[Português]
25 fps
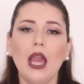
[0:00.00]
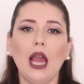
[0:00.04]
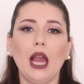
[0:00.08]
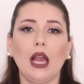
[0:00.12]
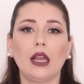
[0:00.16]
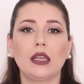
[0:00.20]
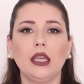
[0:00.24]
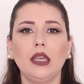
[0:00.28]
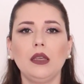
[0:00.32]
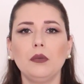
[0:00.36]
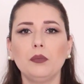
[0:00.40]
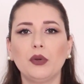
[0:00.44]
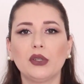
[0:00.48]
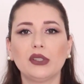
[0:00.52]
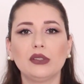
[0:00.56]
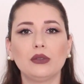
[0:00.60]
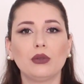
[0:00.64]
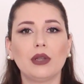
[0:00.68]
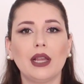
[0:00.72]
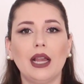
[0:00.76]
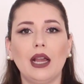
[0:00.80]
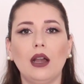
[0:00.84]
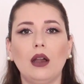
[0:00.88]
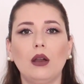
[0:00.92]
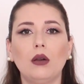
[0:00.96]
Aqui em
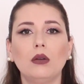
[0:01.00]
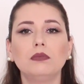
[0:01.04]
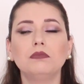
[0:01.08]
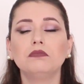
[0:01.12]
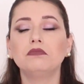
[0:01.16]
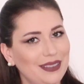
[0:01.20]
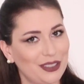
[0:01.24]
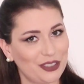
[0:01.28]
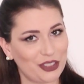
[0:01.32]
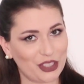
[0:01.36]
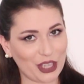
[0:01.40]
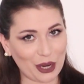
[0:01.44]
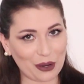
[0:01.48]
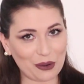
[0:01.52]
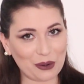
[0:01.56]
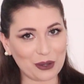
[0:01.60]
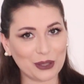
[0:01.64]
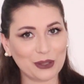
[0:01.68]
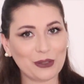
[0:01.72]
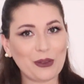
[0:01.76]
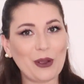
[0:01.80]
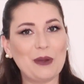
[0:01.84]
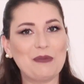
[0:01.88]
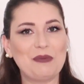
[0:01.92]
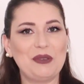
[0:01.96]
Portugal, de
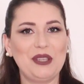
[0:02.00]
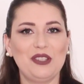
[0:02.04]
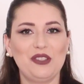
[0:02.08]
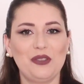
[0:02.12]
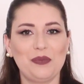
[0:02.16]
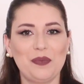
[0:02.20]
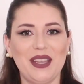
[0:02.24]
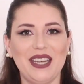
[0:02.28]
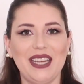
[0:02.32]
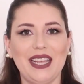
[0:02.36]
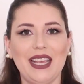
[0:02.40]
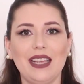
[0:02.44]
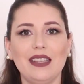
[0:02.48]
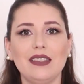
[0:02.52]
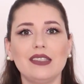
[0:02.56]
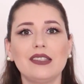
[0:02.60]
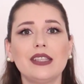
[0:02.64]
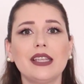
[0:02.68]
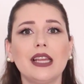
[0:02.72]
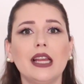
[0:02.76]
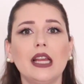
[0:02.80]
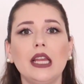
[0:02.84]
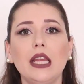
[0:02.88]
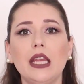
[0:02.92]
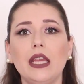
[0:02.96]
acordo com a minha
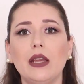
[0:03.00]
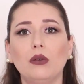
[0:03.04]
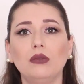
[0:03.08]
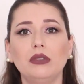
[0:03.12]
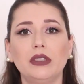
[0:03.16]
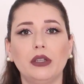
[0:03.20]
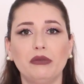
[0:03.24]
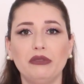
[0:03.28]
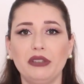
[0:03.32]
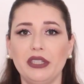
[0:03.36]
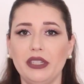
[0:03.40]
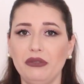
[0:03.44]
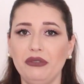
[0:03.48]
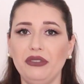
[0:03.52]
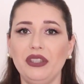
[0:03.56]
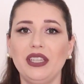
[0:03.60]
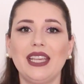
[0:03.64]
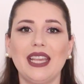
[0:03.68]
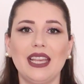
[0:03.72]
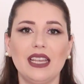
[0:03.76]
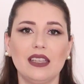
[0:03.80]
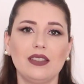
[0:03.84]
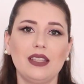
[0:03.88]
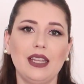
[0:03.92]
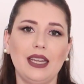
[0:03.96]
experiência, eu não
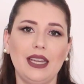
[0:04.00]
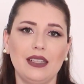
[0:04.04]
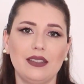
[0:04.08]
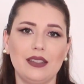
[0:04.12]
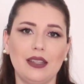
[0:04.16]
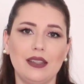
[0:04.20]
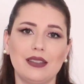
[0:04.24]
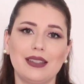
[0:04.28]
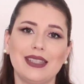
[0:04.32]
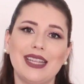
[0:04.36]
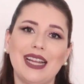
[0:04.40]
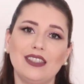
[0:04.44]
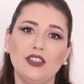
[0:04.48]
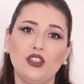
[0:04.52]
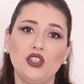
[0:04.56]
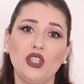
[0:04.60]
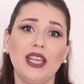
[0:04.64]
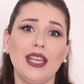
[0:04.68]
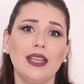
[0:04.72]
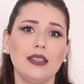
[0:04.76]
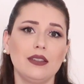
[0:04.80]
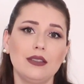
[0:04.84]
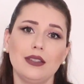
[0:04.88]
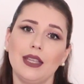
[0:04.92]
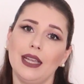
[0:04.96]
verifiquei essa necessidade de
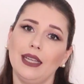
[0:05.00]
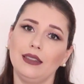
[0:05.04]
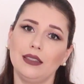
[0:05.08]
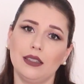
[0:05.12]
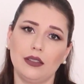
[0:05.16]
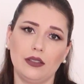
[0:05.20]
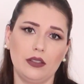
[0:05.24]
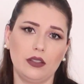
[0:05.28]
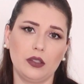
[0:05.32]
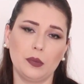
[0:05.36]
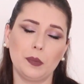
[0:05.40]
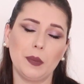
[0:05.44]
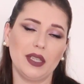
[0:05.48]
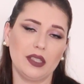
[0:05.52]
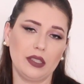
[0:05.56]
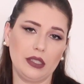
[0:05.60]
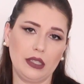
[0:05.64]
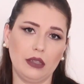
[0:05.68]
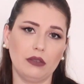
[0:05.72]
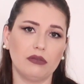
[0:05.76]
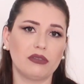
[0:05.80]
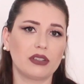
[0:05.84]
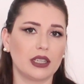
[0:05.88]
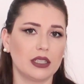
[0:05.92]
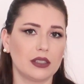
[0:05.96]
receitas
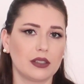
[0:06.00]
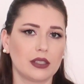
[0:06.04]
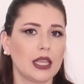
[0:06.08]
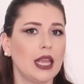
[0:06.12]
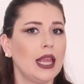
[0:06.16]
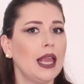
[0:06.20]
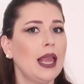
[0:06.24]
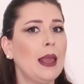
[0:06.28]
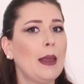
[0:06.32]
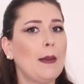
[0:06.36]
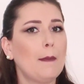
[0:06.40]
específicas.